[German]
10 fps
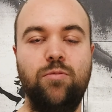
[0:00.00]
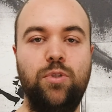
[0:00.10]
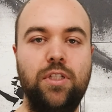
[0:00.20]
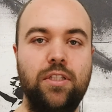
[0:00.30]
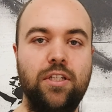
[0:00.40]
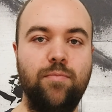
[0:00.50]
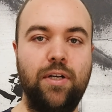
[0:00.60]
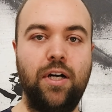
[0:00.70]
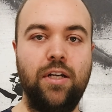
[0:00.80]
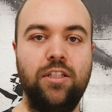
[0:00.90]
muss mich jetzt
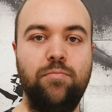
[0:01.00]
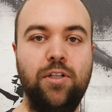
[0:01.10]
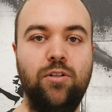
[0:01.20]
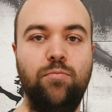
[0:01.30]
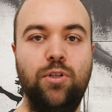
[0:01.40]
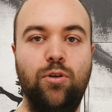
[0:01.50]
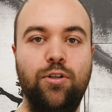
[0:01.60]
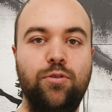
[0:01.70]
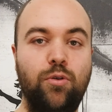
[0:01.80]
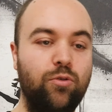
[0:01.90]
erstmal gar nicht mehr um
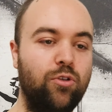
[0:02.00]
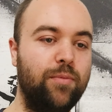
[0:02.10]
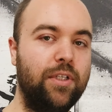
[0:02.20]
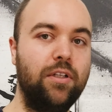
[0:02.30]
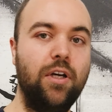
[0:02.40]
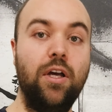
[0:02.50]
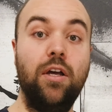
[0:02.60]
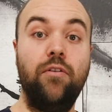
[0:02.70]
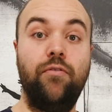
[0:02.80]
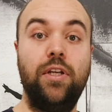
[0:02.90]
Beleuchtung kümmern.
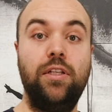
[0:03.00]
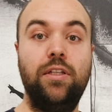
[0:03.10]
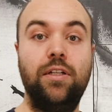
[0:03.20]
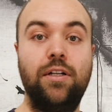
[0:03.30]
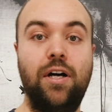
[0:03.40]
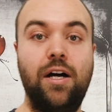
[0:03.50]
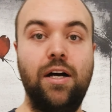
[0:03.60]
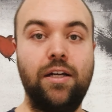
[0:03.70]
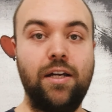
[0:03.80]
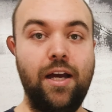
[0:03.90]
Wenn ihr
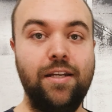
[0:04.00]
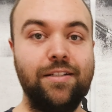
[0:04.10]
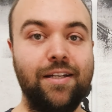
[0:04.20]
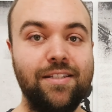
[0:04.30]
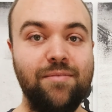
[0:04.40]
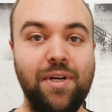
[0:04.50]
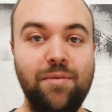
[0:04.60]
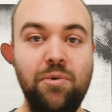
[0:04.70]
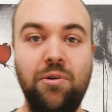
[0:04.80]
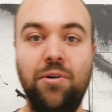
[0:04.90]
kein Interesse mehr
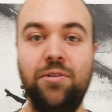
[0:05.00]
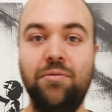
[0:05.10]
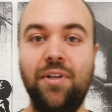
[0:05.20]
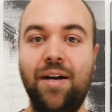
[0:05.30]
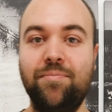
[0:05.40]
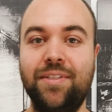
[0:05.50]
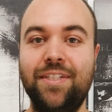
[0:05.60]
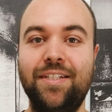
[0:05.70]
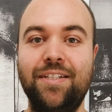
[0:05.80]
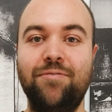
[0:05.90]
an Beleuchtung
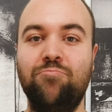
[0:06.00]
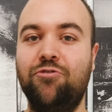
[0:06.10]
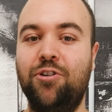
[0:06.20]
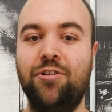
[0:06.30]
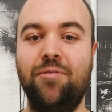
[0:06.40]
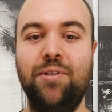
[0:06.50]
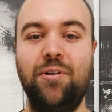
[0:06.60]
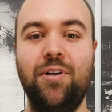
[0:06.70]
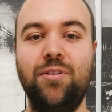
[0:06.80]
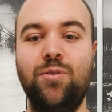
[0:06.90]
habt, äh, vollkommen in
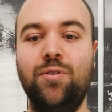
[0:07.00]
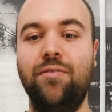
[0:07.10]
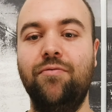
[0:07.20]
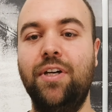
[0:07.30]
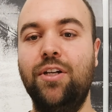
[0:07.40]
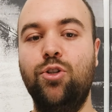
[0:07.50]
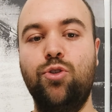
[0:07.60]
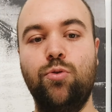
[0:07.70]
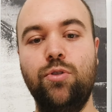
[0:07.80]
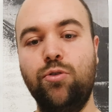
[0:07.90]
Ordnung. Wenn
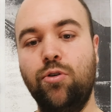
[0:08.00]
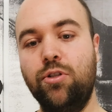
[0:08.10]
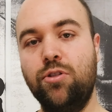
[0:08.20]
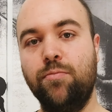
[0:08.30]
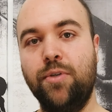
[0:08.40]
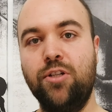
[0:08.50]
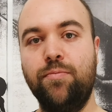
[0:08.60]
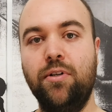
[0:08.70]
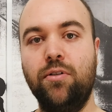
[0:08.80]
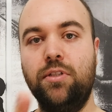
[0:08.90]
schon, könnte ich zum
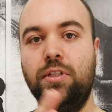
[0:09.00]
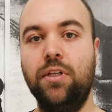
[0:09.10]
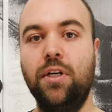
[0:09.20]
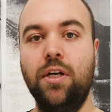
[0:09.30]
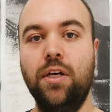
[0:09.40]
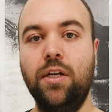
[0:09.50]
Beispiel auch die